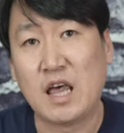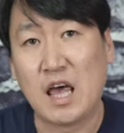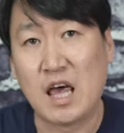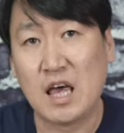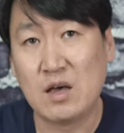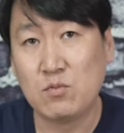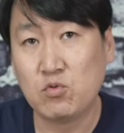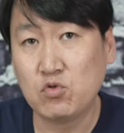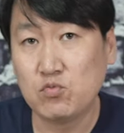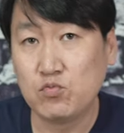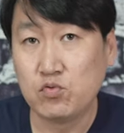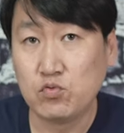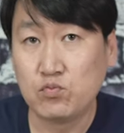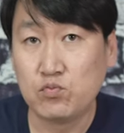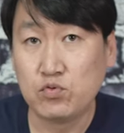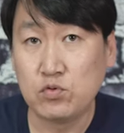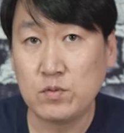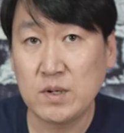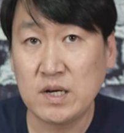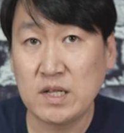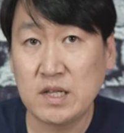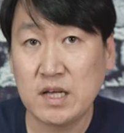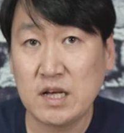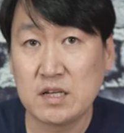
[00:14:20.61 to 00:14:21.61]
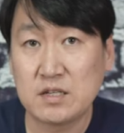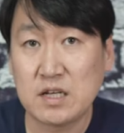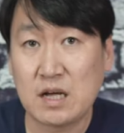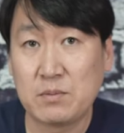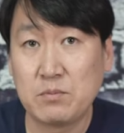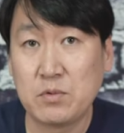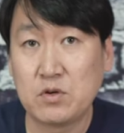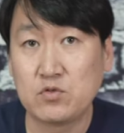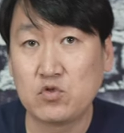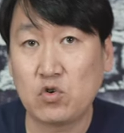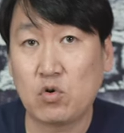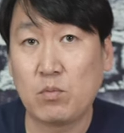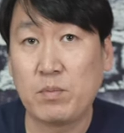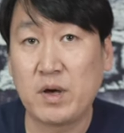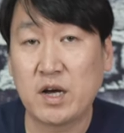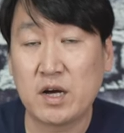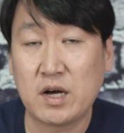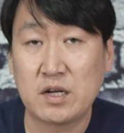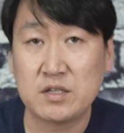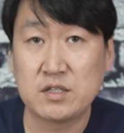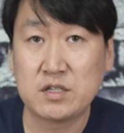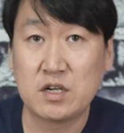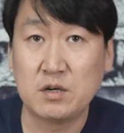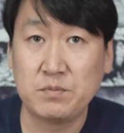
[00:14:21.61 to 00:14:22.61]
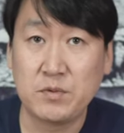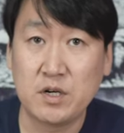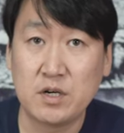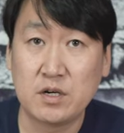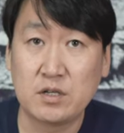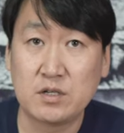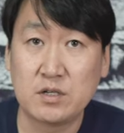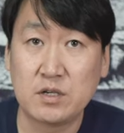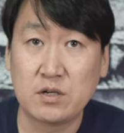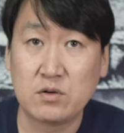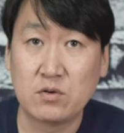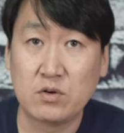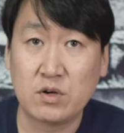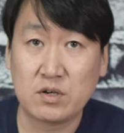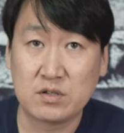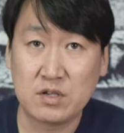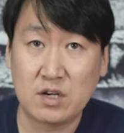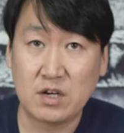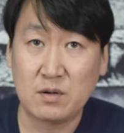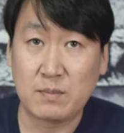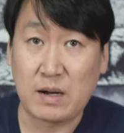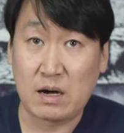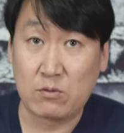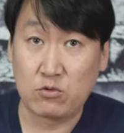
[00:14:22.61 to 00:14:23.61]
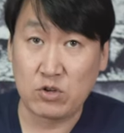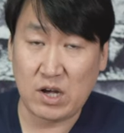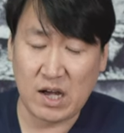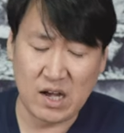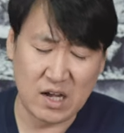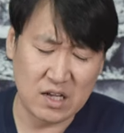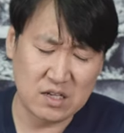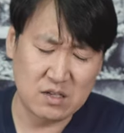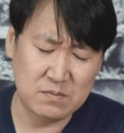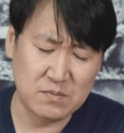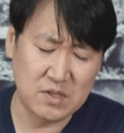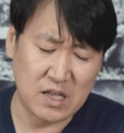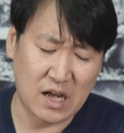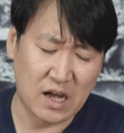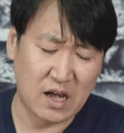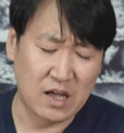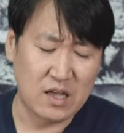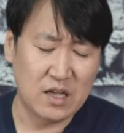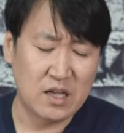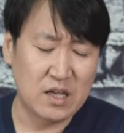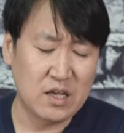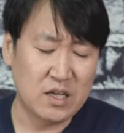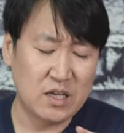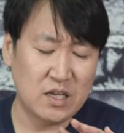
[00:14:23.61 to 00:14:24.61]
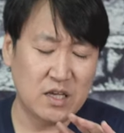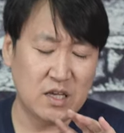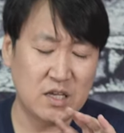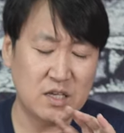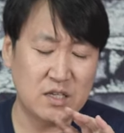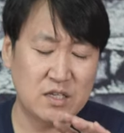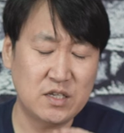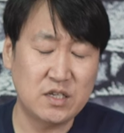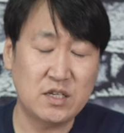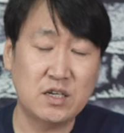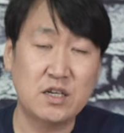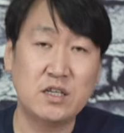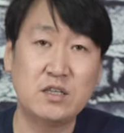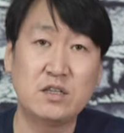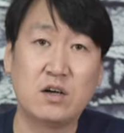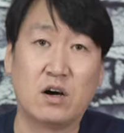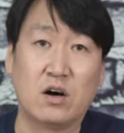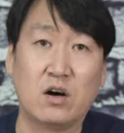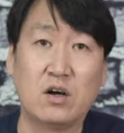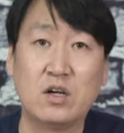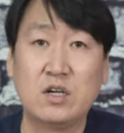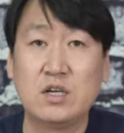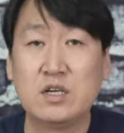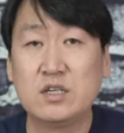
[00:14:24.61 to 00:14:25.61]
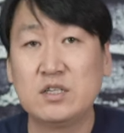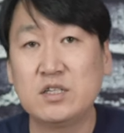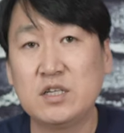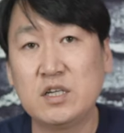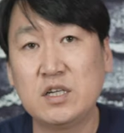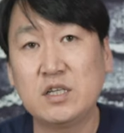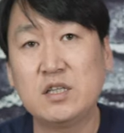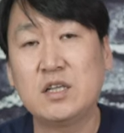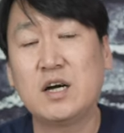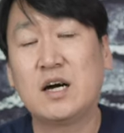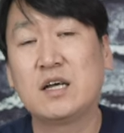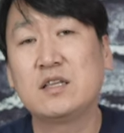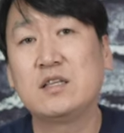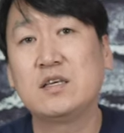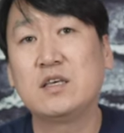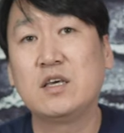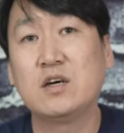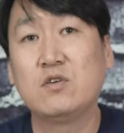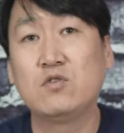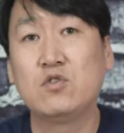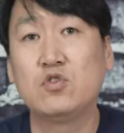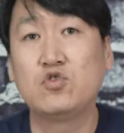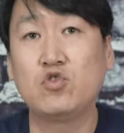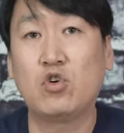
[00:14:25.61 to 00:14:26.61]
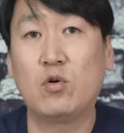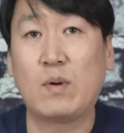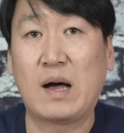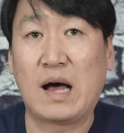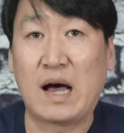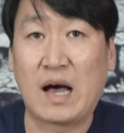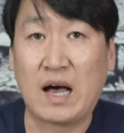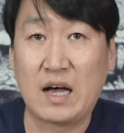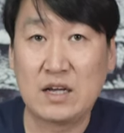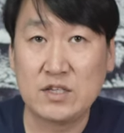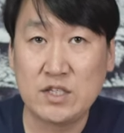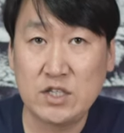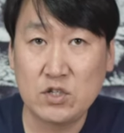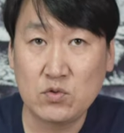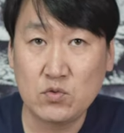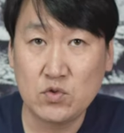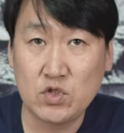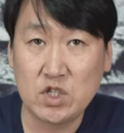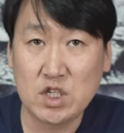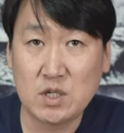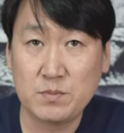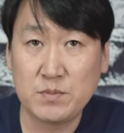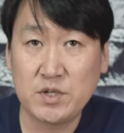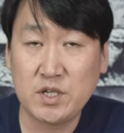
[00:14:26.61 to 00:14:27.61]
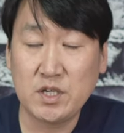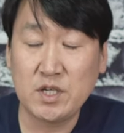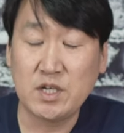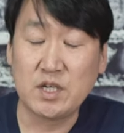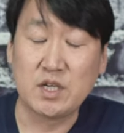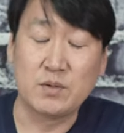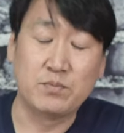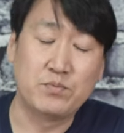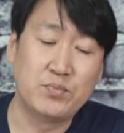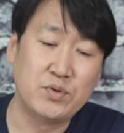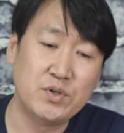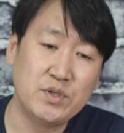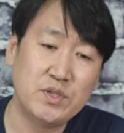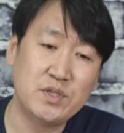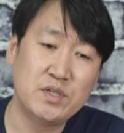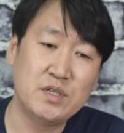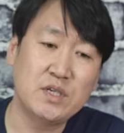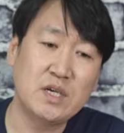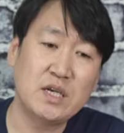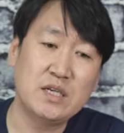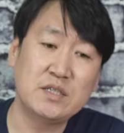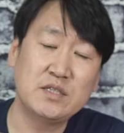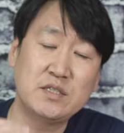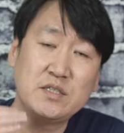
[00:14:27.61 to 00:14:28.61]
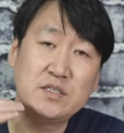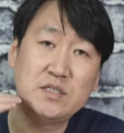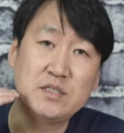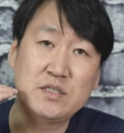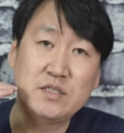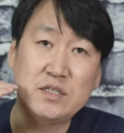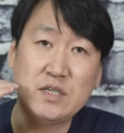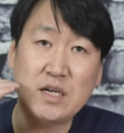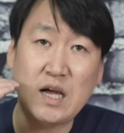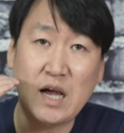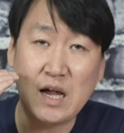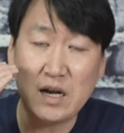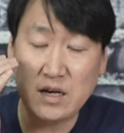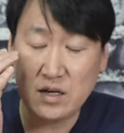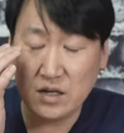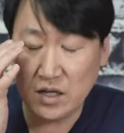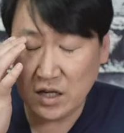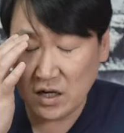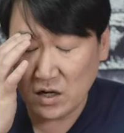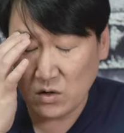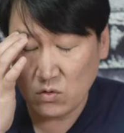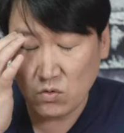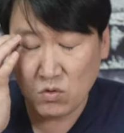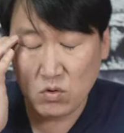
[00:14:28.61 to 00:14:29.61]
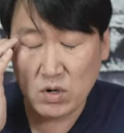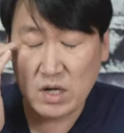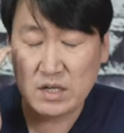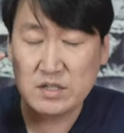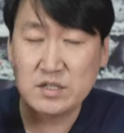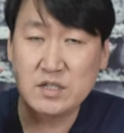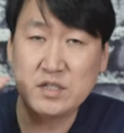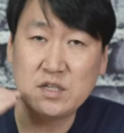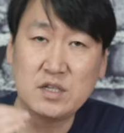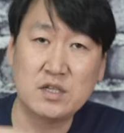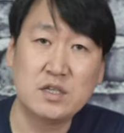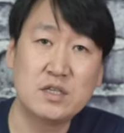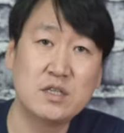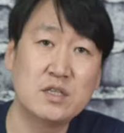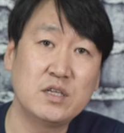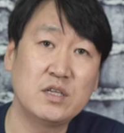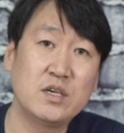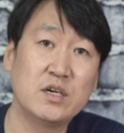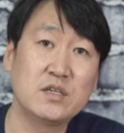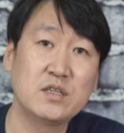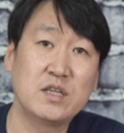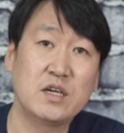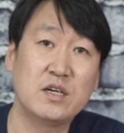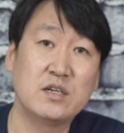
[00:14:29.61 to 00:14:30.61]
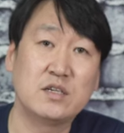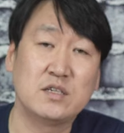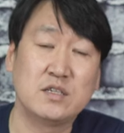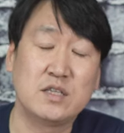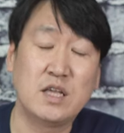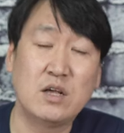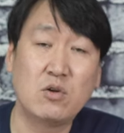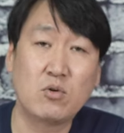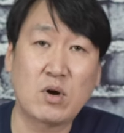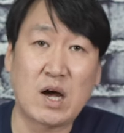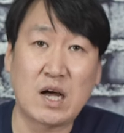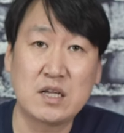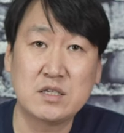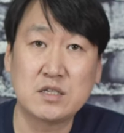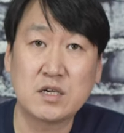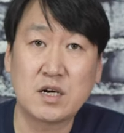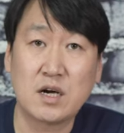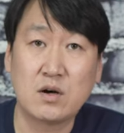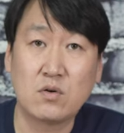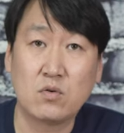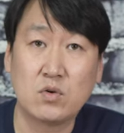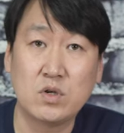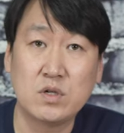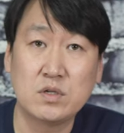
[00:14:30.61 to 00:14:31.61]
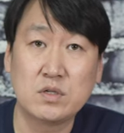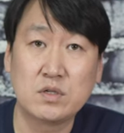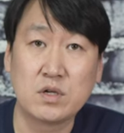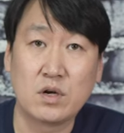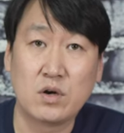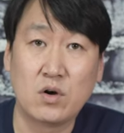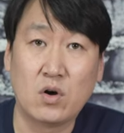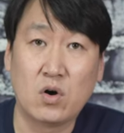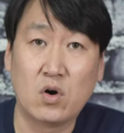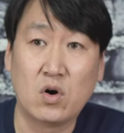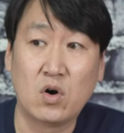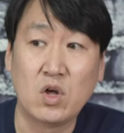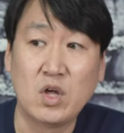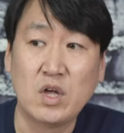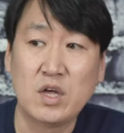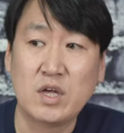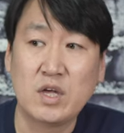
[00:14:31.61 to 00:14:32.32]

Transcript: 내부 부품에 대해서 한번 조금 몇 가지 설명을 드리고 영상을 마무리하겠습니다. 이 실린더, 실린더 같은 경우는 조금 아쉬운 점이 VSR10의 실린더 형태를 그대로 가져가고 있어요.